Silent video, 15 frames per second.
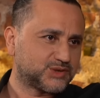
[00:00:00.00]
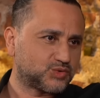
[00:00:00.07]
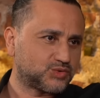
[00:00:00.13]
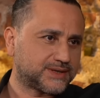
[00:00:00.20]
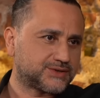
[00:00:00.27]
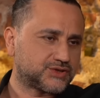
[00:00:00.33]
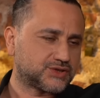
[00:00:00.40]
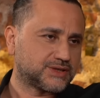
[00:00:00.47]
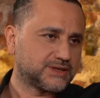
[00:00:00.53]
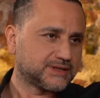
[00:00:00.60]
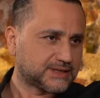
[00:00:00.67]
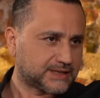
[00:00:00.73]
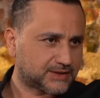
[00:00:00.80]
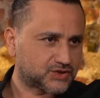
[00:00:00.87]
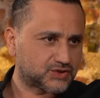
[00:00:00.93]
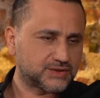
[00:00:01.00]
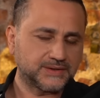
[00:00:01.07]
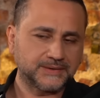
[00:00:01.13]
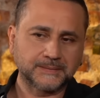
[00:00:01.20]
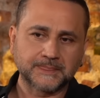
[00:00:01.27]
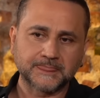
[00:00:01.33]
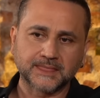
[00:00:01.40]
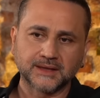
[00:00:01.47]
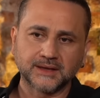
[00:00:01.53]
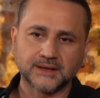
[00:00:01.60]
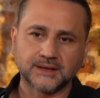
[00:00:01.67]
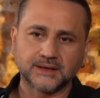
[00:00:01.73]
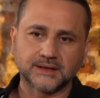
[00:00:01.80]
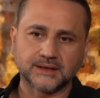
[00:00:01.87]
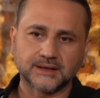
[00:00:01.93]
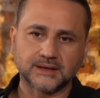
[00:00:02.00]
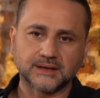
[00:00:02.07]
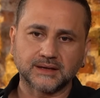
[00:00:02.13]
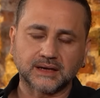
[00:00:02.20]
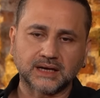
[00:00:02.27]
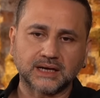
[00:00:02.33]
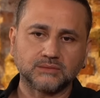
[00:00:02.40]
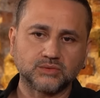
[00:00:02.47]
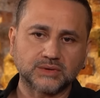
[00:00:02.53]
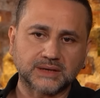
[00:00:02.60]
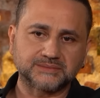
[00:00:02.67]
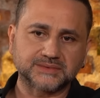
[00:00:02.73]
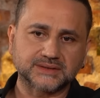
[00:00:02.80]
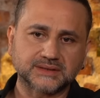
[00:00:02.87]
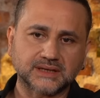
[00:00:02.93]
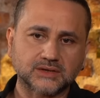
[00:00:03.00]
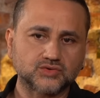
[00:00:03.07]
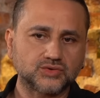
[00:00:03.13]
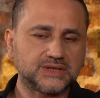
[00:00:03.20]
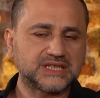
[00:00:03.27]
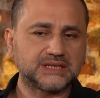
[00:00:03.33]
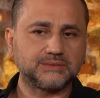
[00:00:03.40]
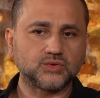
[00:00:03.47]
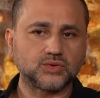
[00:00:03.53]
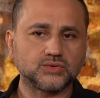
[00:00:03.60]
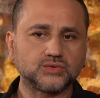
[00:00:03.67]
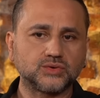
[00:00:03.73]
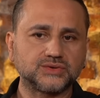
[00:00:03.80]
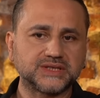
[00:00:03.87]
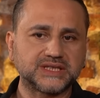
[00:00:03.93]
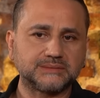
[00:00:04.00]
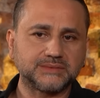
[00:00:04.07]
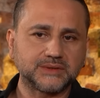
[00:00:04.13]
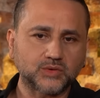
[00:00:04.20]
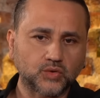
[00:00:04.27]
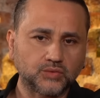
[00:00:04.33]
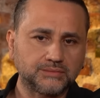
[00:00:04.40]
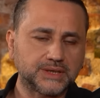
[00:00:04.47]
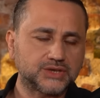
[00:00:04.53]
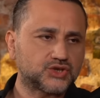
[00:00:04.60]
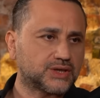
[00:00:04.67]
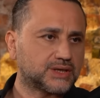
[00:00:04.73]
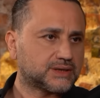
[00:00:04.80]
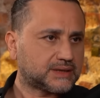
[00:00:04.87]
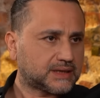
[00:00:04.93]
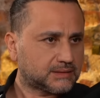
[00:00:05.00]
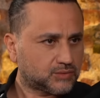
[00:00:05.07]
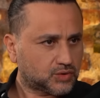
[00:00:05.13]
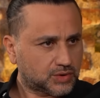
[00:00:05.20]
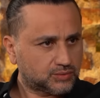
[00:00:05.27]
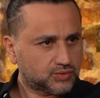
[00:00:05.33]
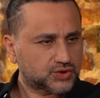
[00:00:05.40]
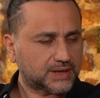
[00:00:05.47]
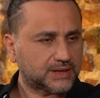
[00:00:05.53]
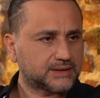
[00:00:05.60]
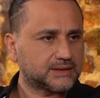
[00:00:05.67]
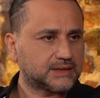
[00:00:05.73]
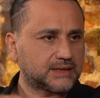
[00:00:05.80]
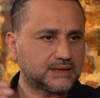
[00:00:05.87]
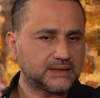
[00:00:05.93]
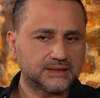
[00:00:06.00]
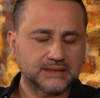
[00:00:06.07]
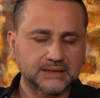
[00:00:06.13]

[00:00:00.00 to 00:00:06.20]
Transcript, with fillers: bir süreç geçti. E, albüm yaptıktan sonra 2014-2015'e kadar böyle bu şarkılarla